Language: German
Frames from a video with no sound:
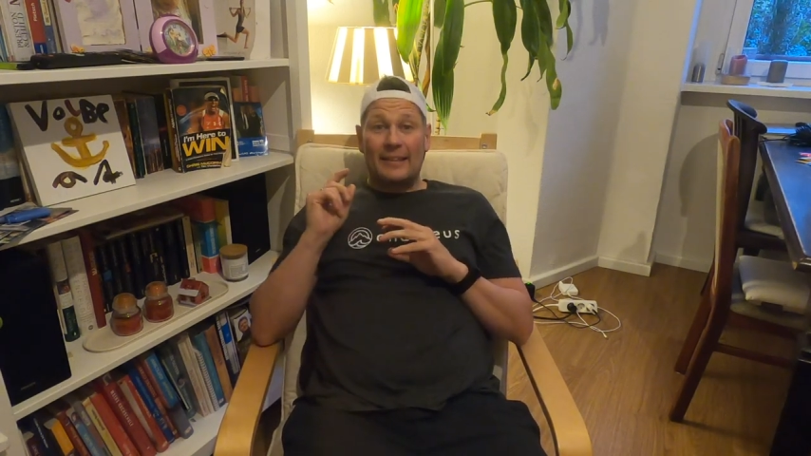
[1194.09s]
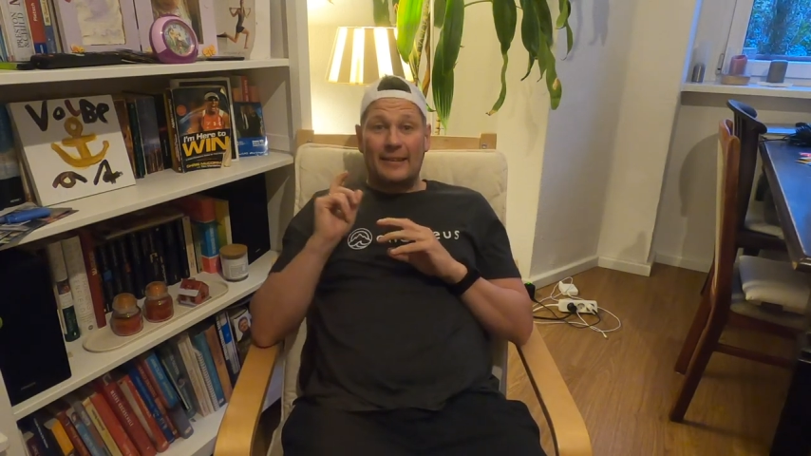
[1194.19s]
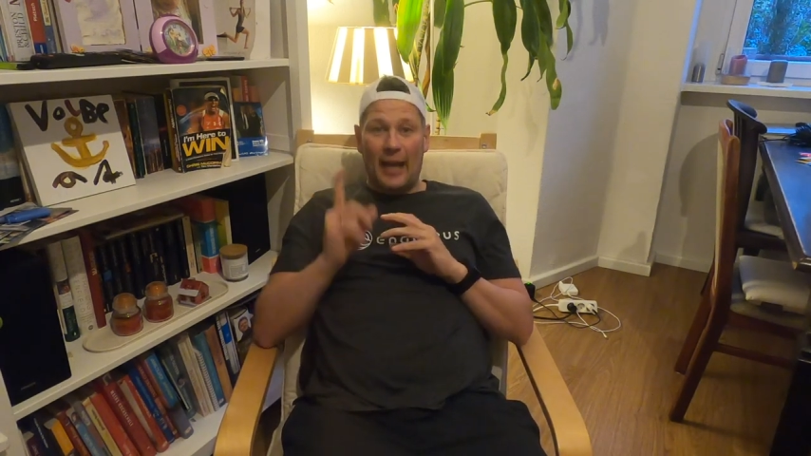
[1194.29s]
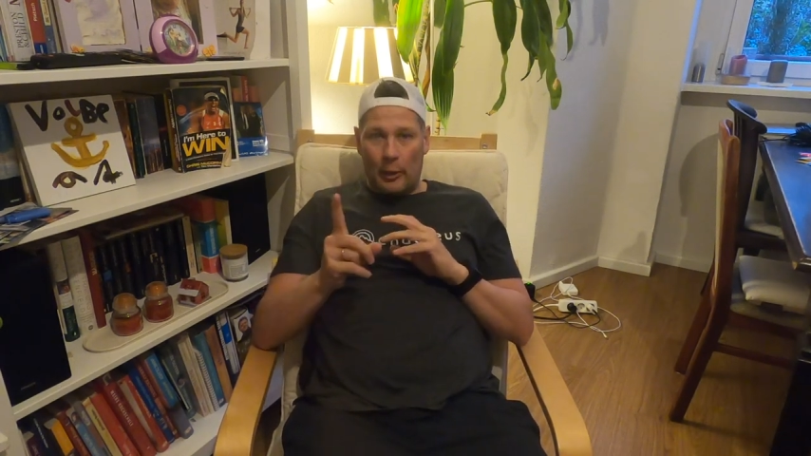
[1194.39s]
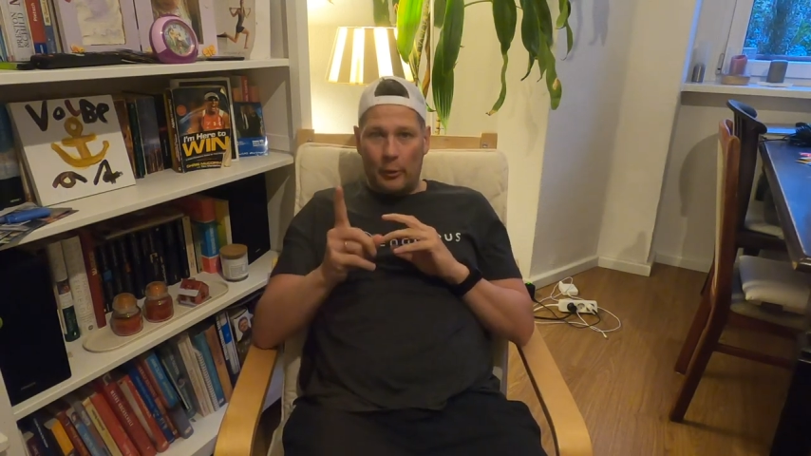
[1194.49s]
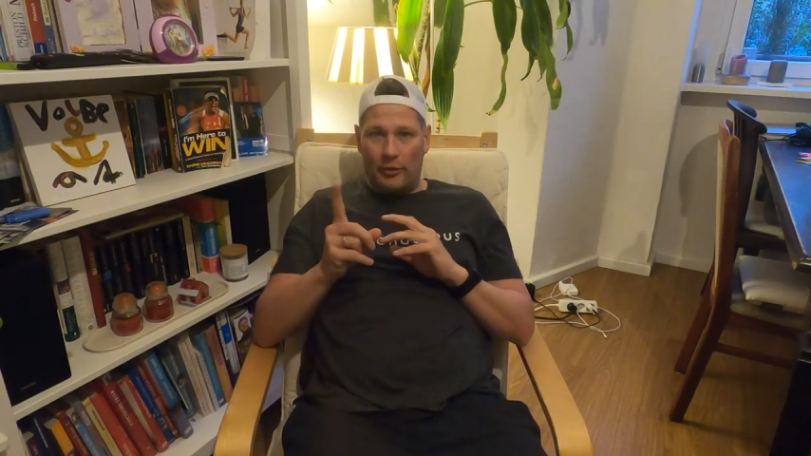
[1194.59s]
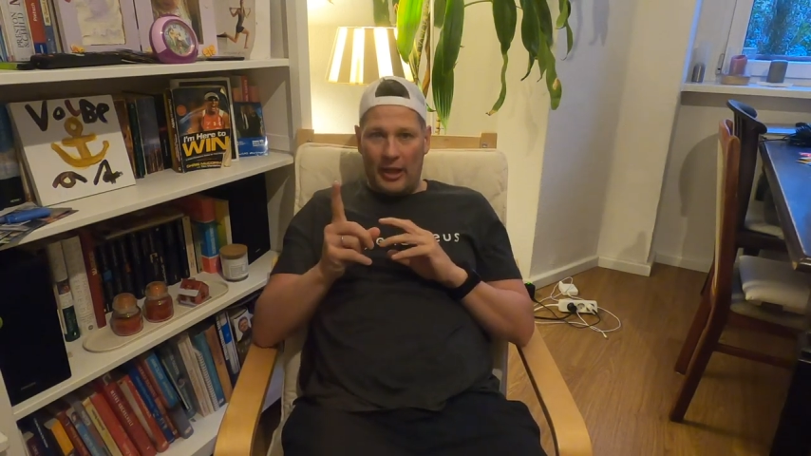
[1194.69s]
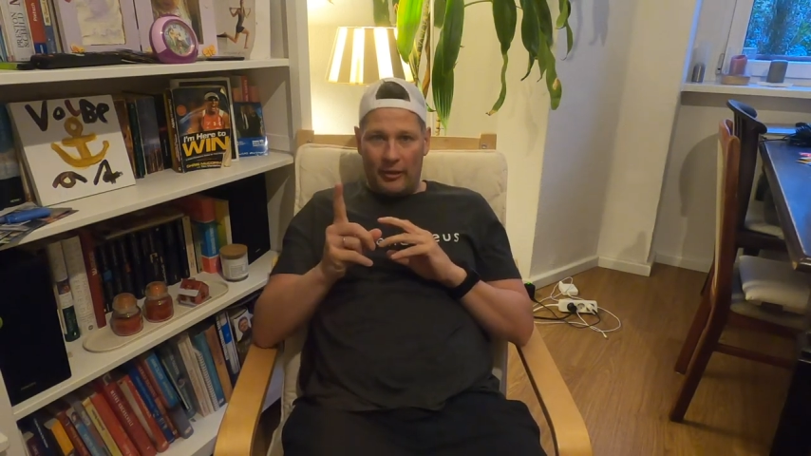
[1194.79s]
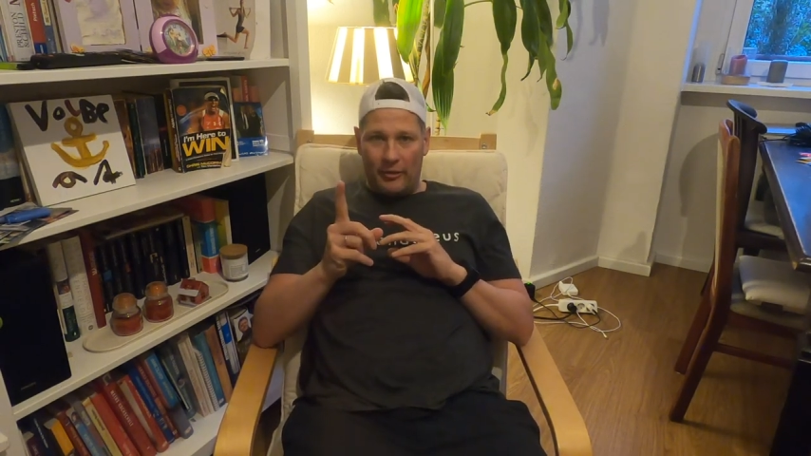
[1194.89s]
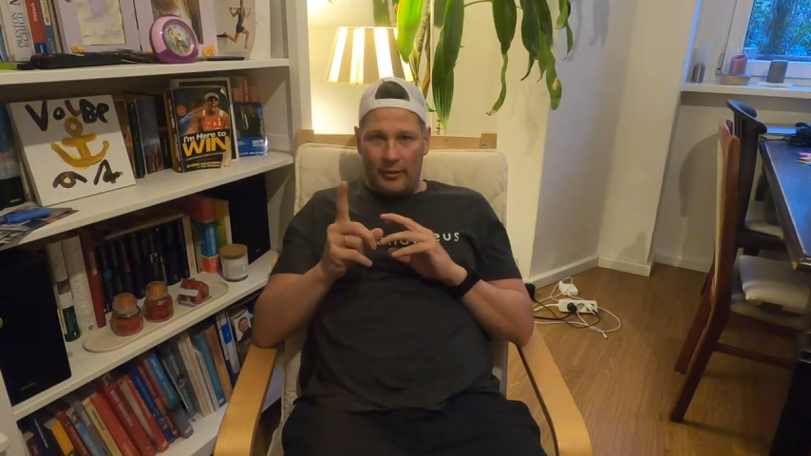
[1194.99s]
Tacos
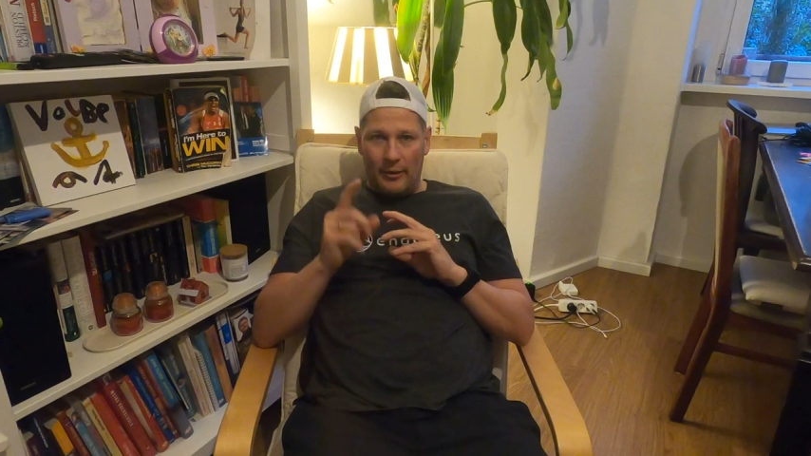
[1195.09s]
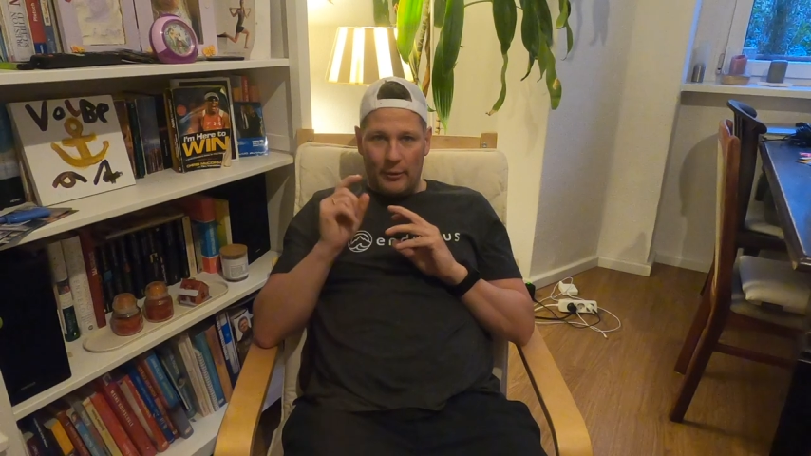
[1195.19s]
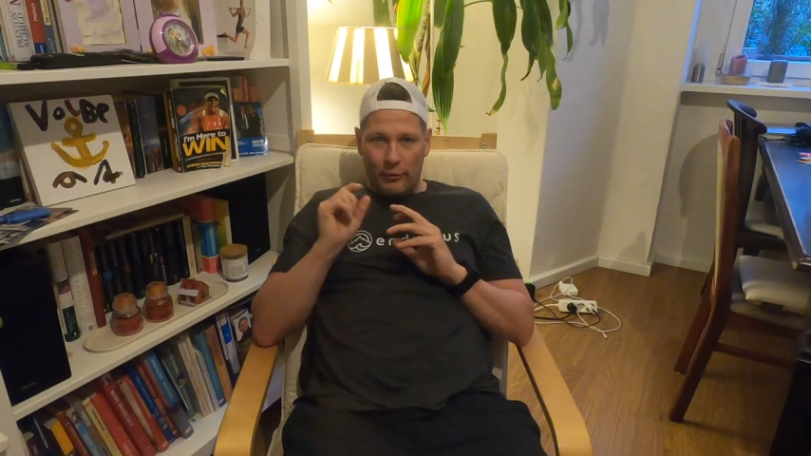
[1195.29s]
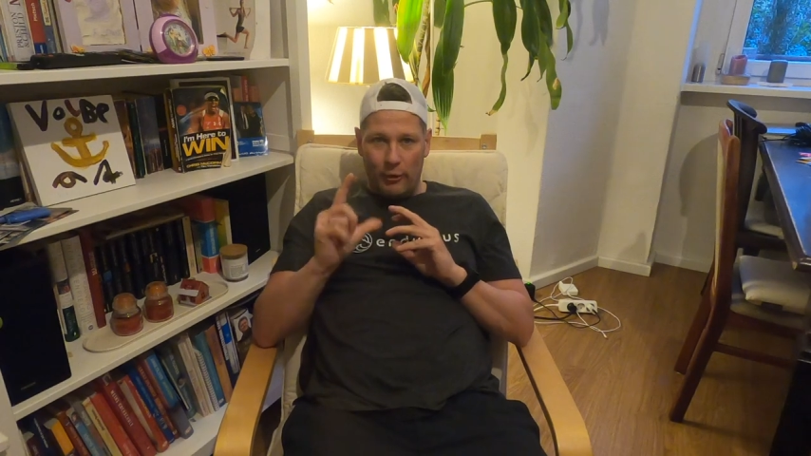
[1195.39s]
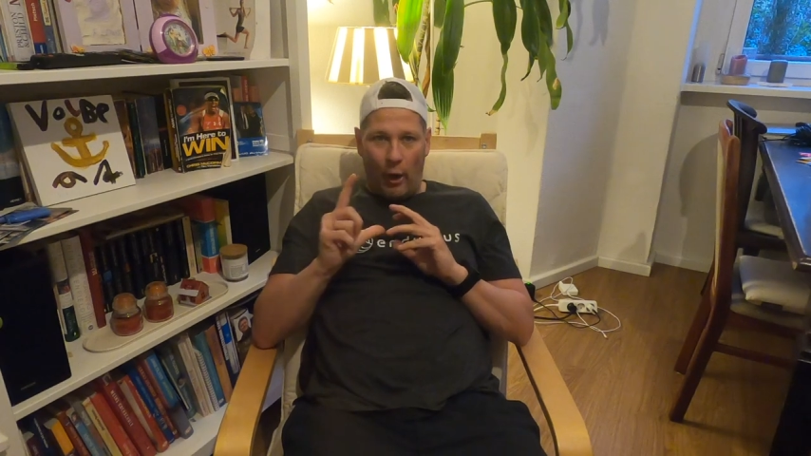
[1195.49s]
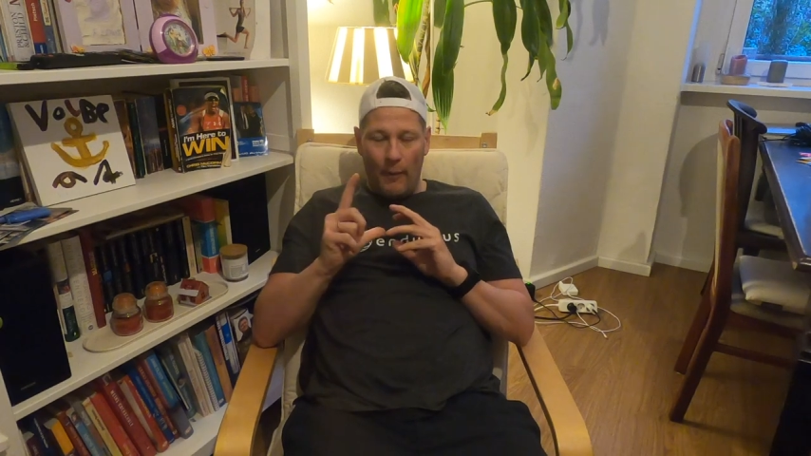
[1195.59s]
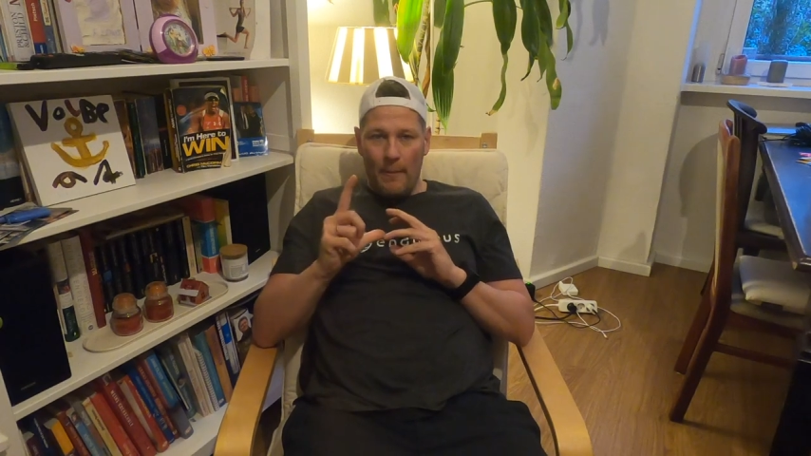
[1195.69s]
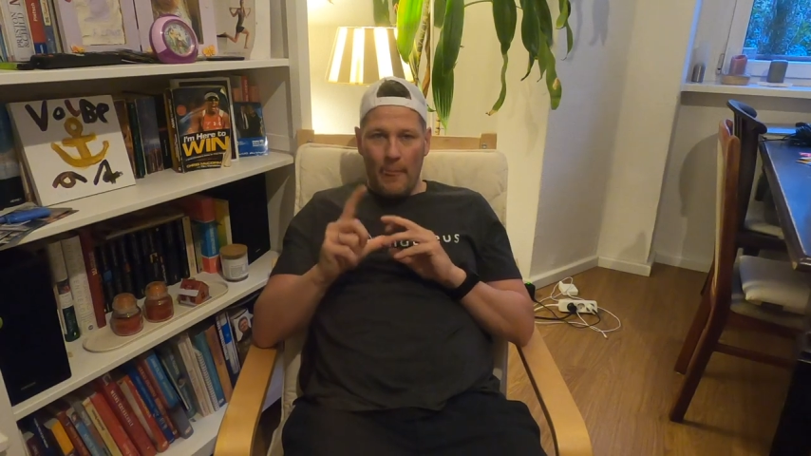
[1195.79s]
essen. So,